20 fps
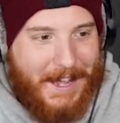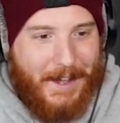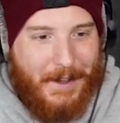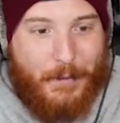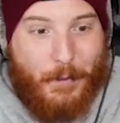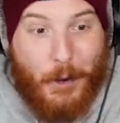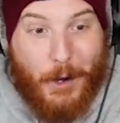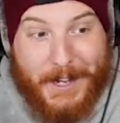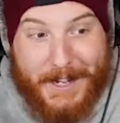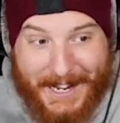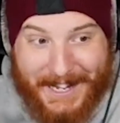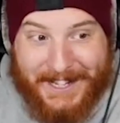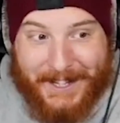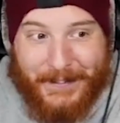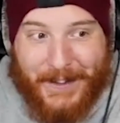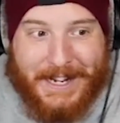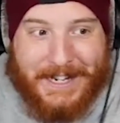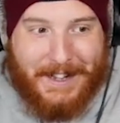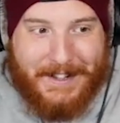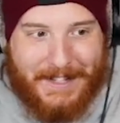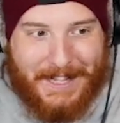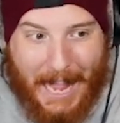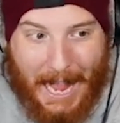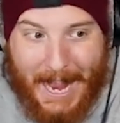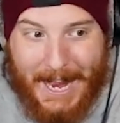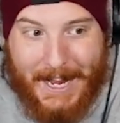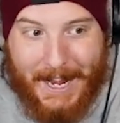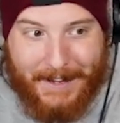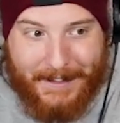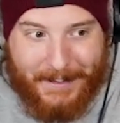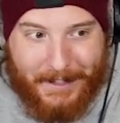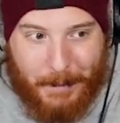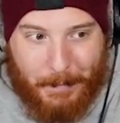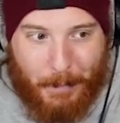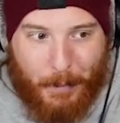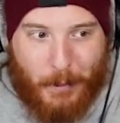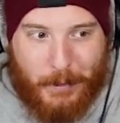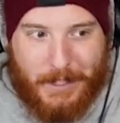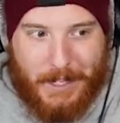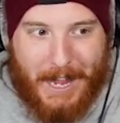wurde deswegen das
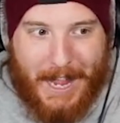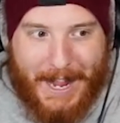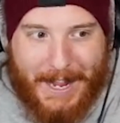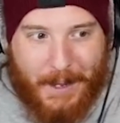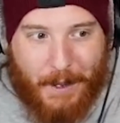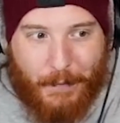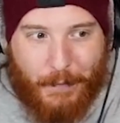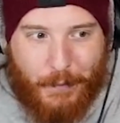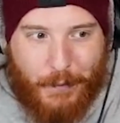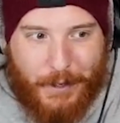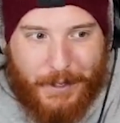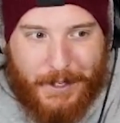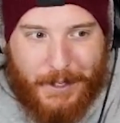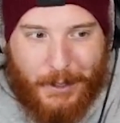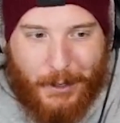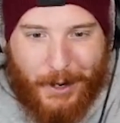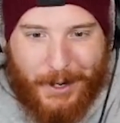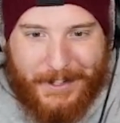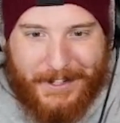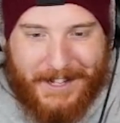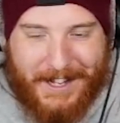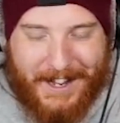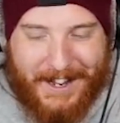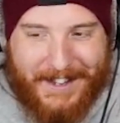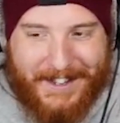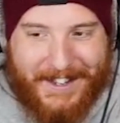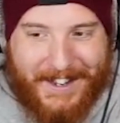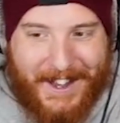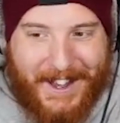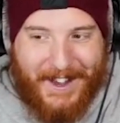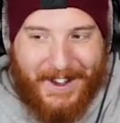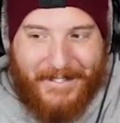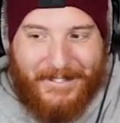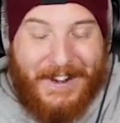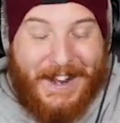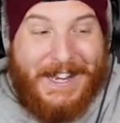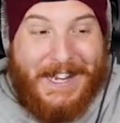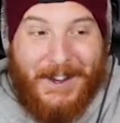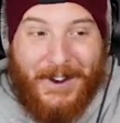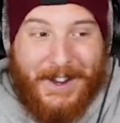Reinheitsgebot eingeführt in Deutschland,
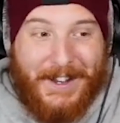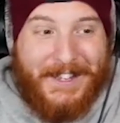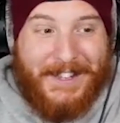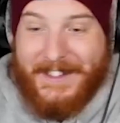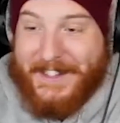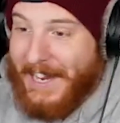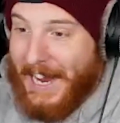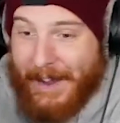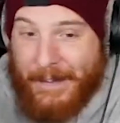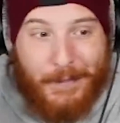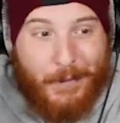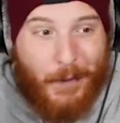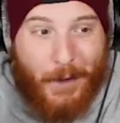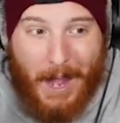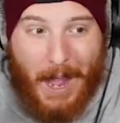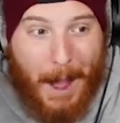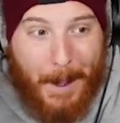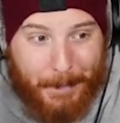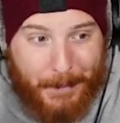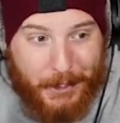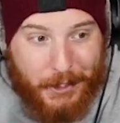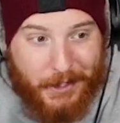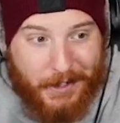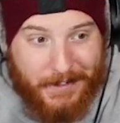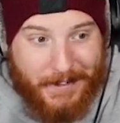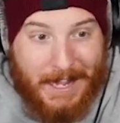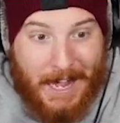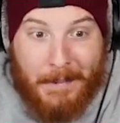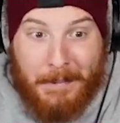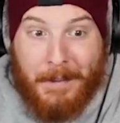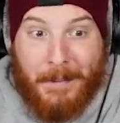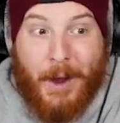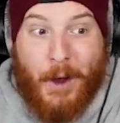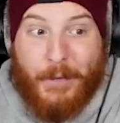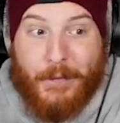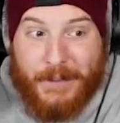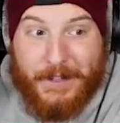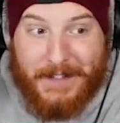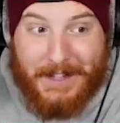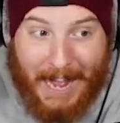weil die Leute sich einfach nur abgeschossen haben, aber
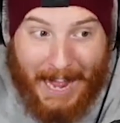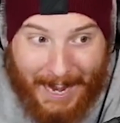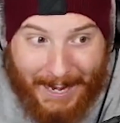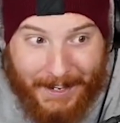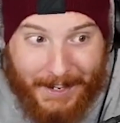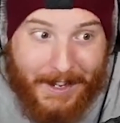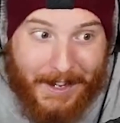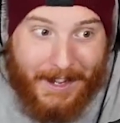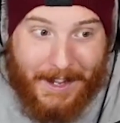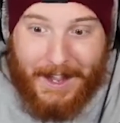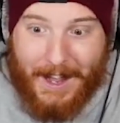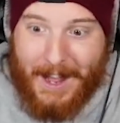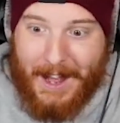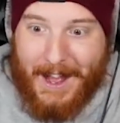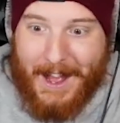auf dieser anderen